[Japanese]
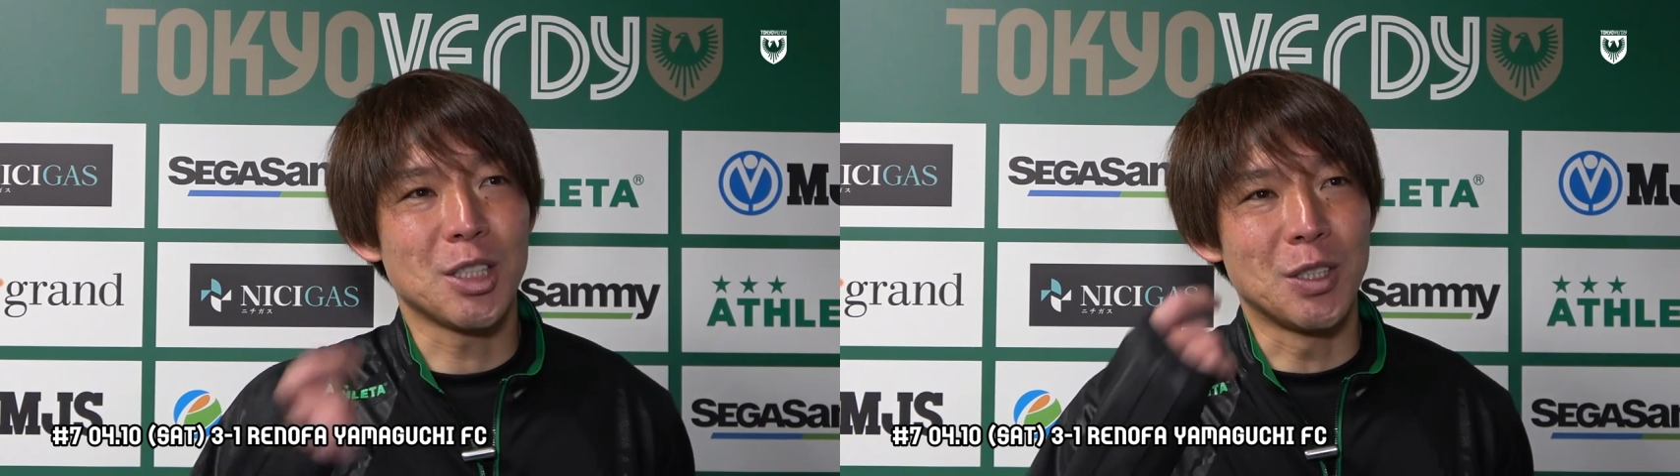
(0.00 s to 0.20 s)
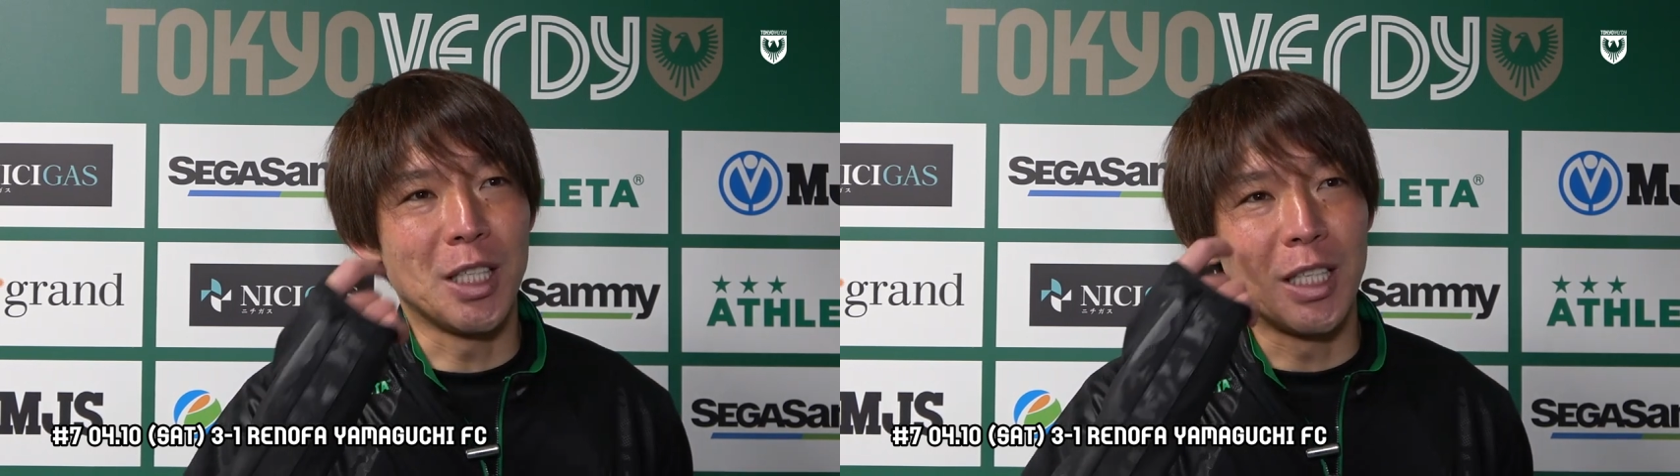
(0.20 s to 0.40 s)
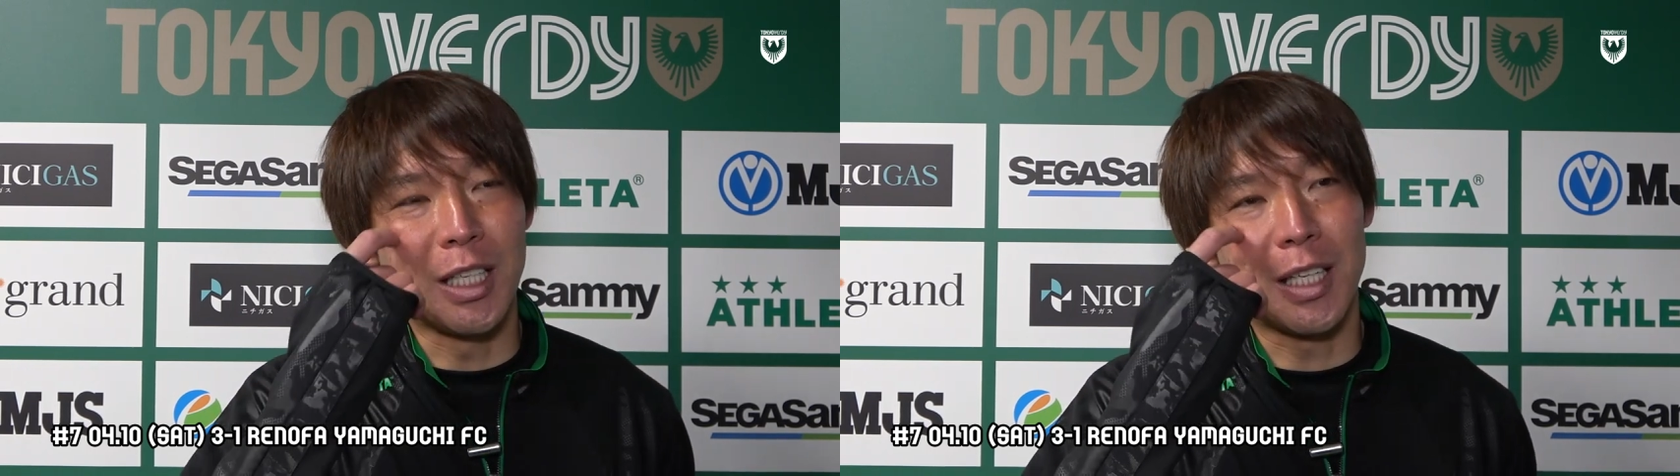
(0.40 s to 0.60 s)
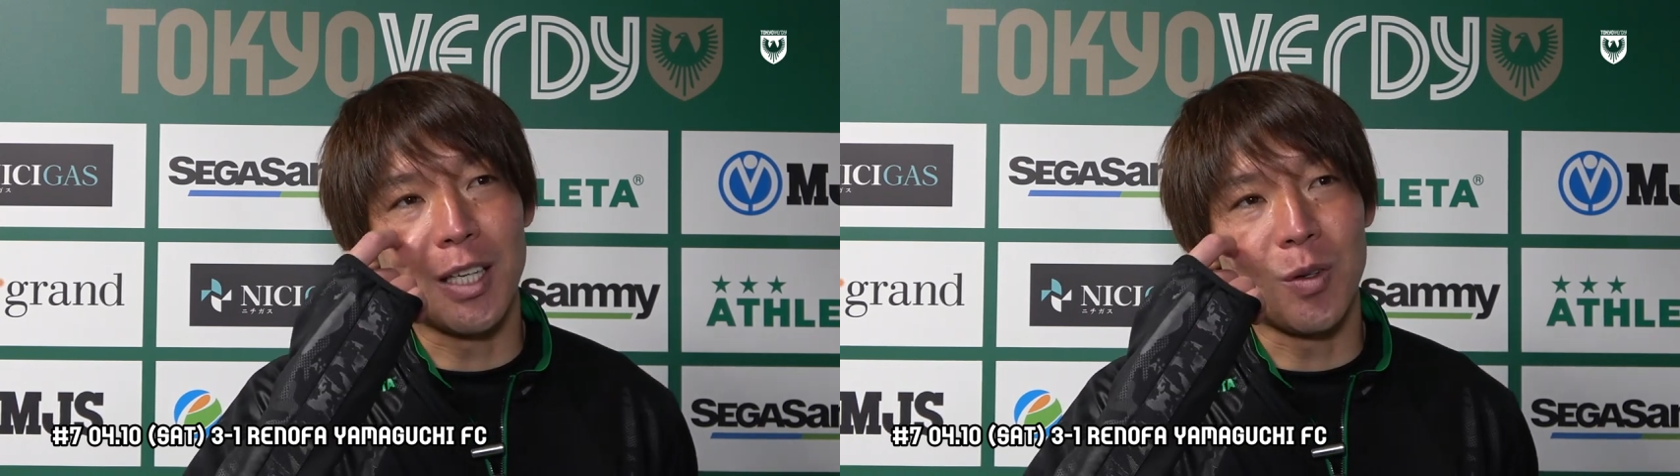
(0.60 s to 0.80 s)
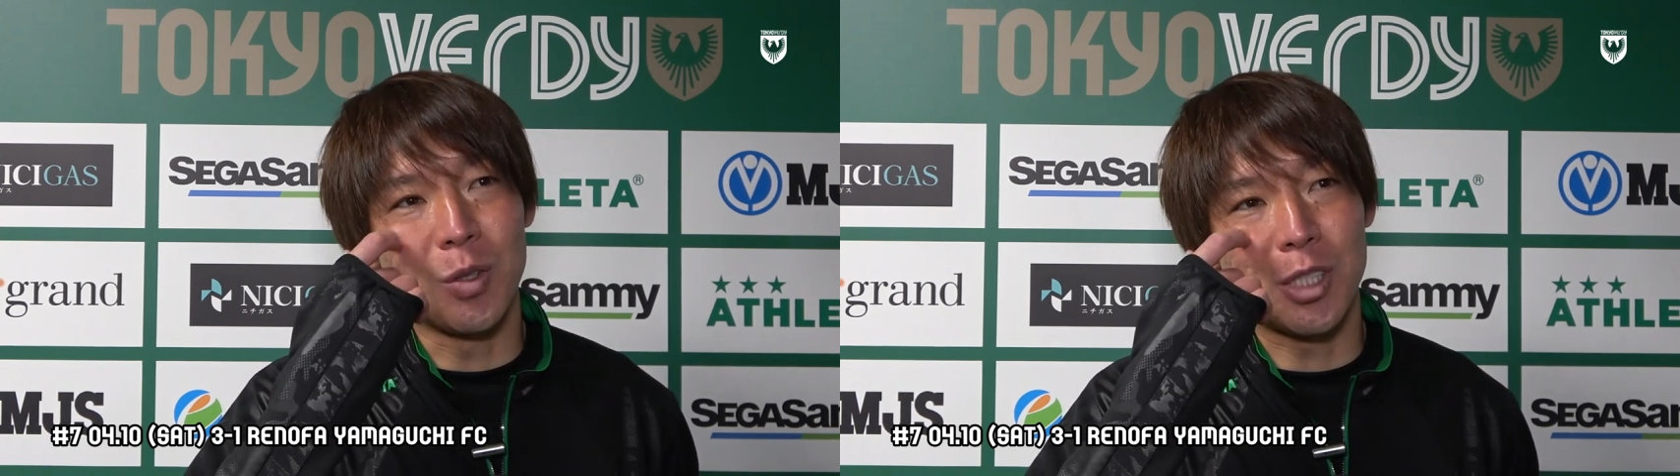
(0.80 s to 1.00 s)
常になん
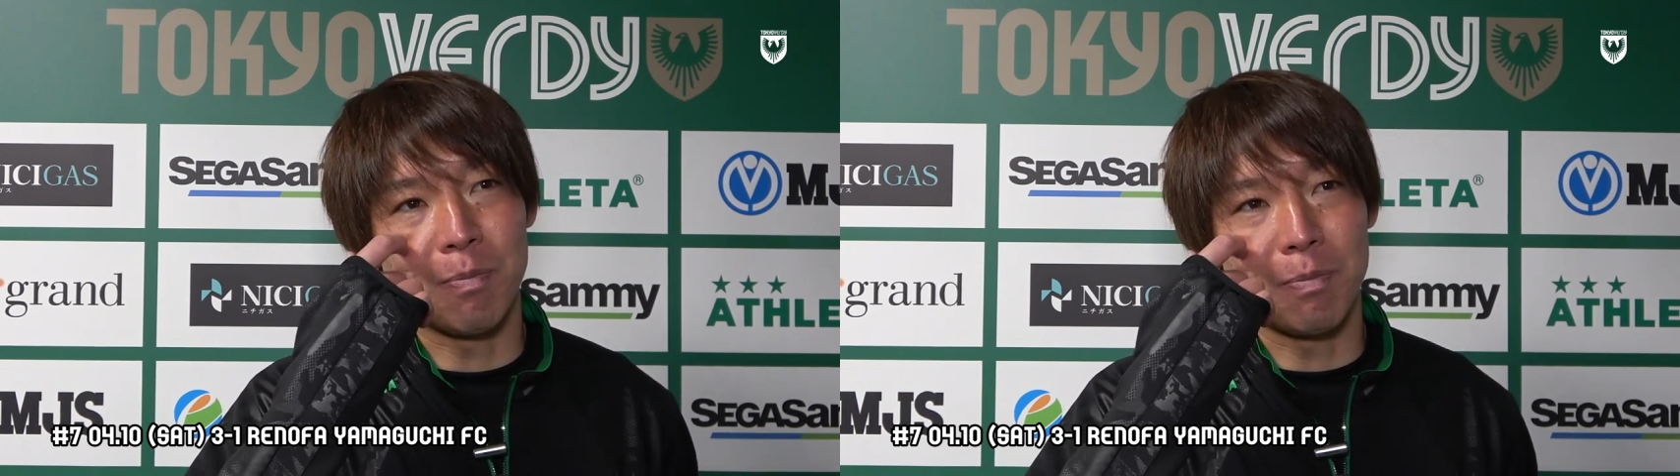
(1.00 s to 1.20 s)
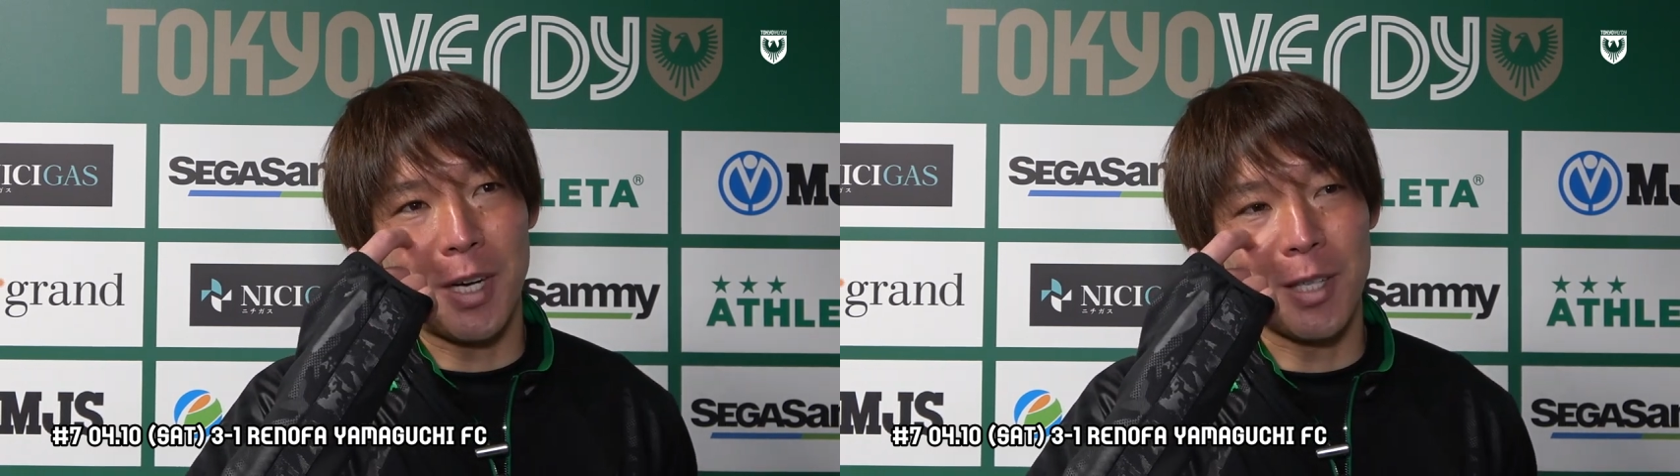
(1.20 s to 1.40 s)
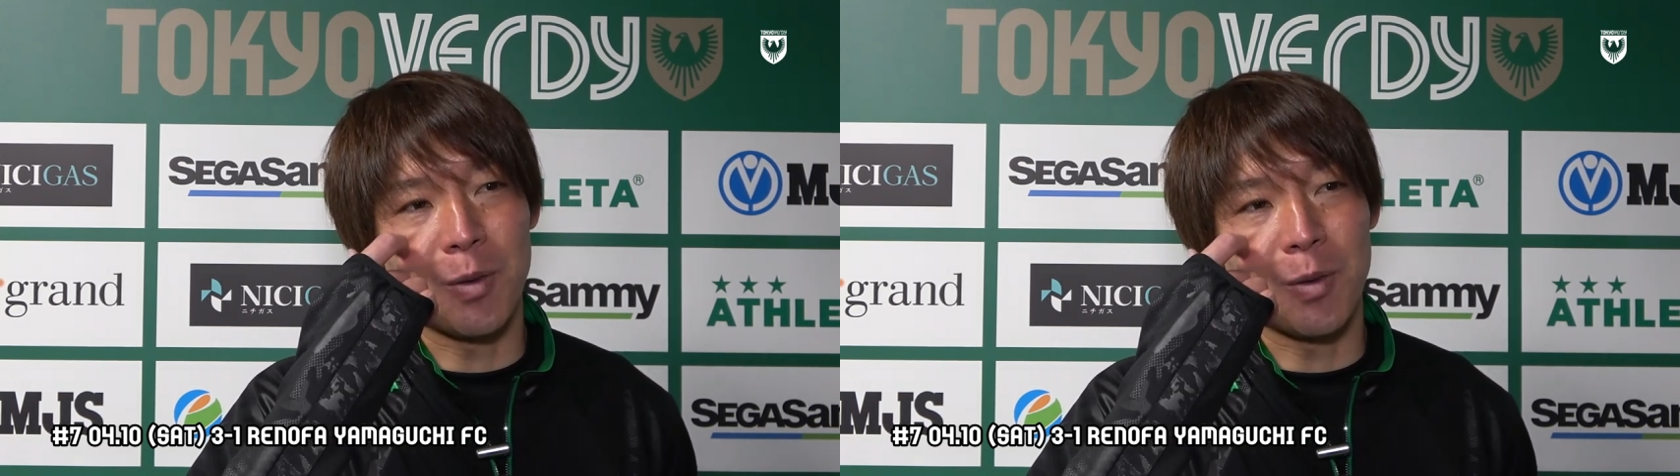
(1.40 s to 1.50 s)
かこう失敗